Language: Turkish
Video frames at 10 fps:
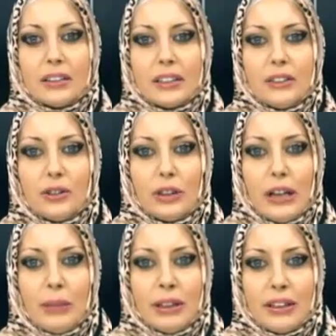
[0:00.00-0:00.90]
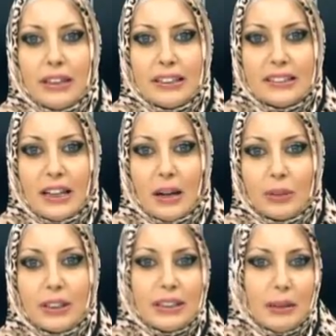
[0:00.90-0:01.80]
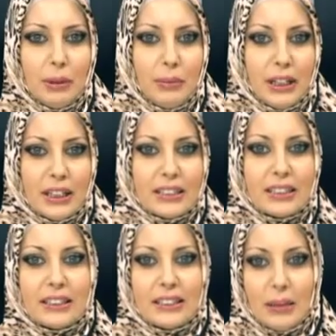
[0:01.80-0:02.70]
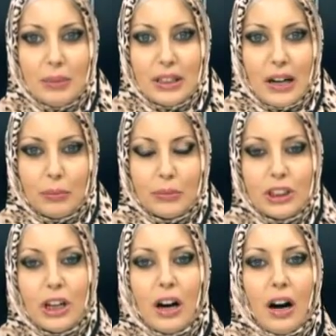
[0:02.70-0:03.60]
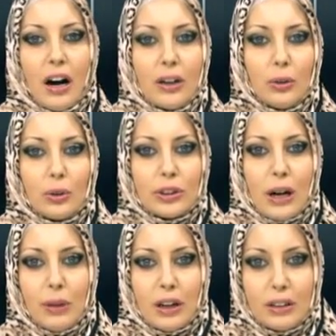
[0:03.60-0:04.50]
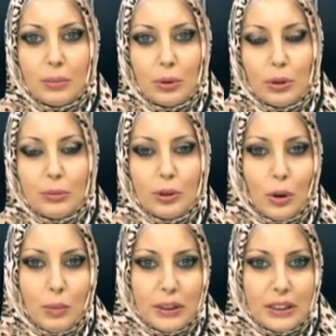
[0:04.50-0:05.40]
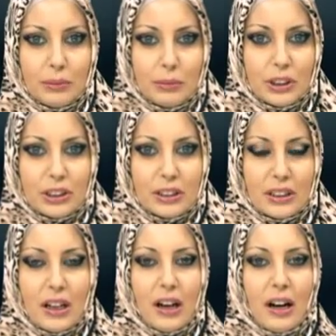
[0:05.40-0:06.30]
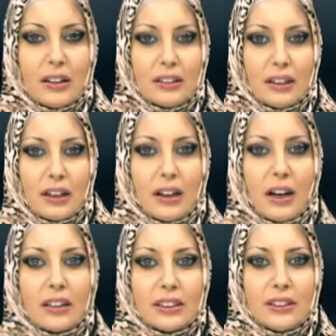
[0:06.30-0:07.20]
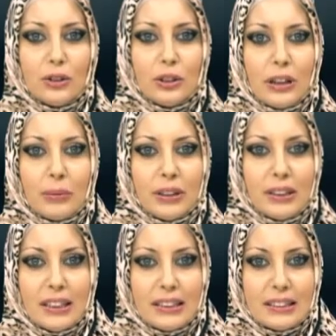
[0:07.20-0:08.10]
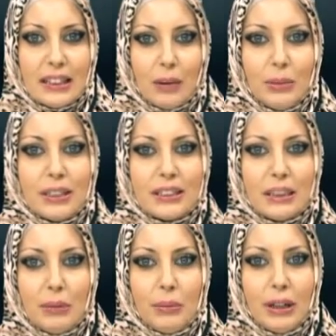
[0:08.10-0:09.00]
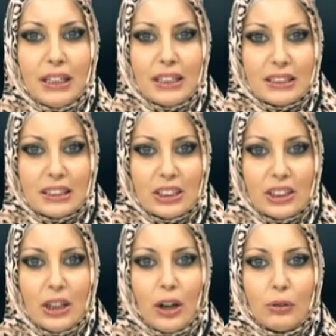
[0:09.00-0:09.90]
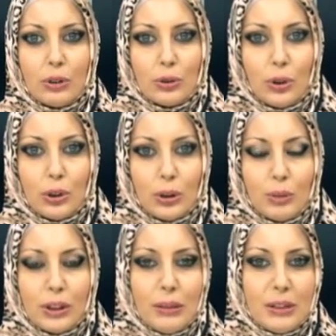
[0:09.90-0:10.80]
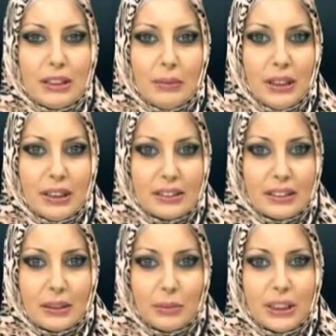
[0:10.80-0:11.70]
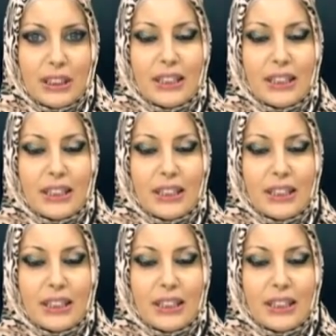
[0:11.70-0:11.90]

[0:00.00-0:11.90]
Hazreti Süleyman aleyhisselam da Sebe Melikesi'ne tebliğ yapmış, aynı ortamlarda bulunup sohbet etmiştir. Hatta Hazreti Süleyman aleyhisselam Sebe Melikesi için havuz görünümünde bir zemin hazırlamış,